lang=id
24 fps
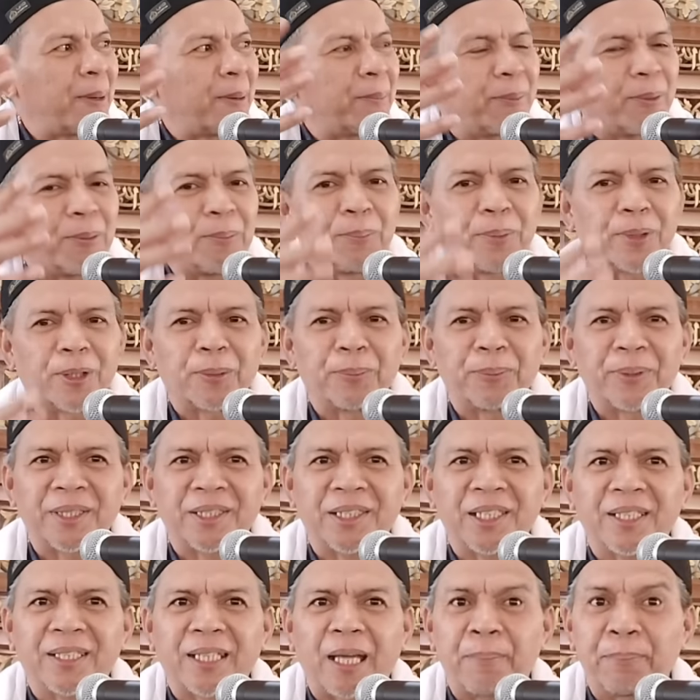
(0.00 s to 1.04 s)
apapun
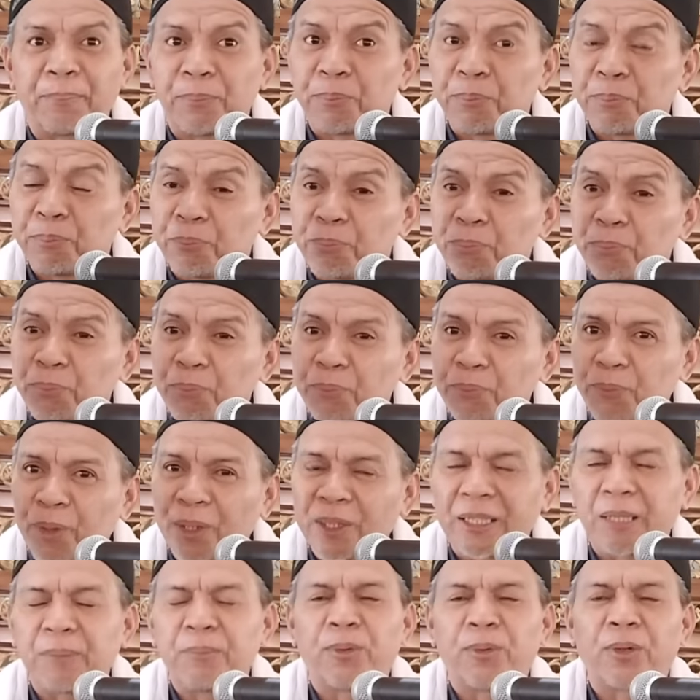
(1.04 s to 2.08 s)
profesi
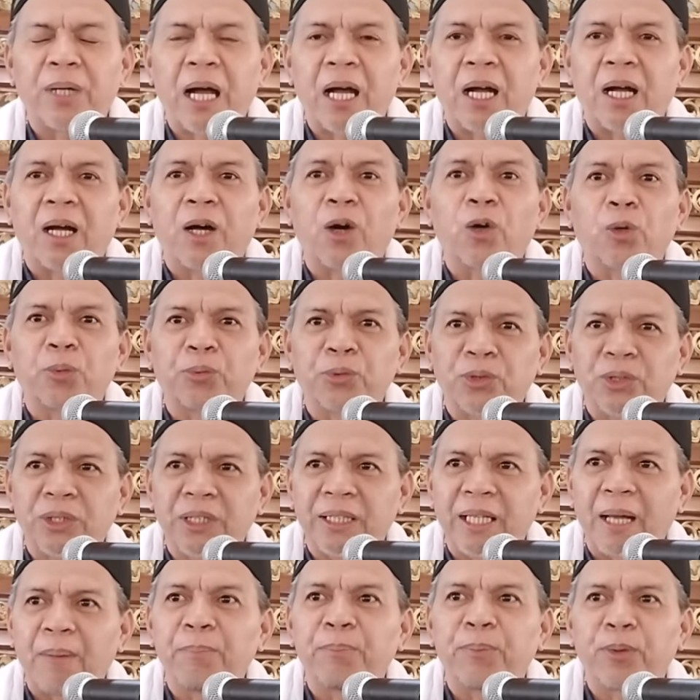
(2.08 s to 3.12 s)
pentimbukan
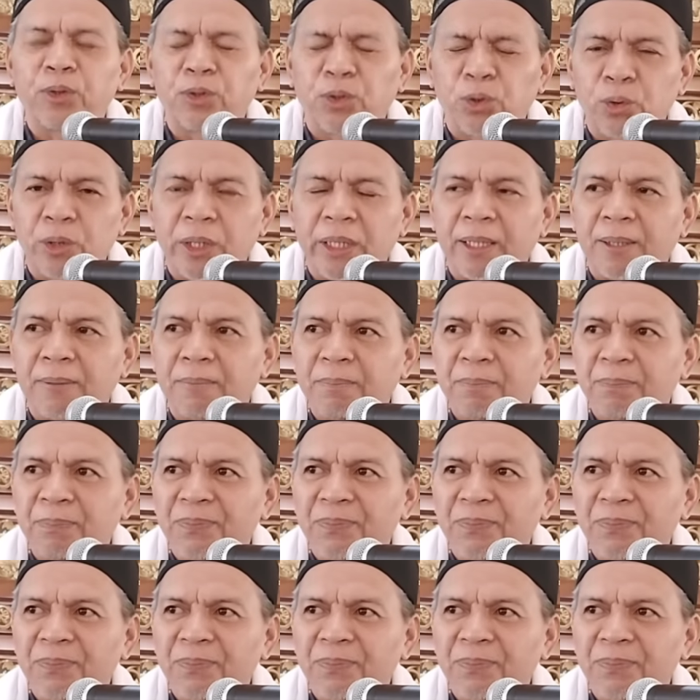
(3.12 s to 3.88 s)
korupsi dan pencuri.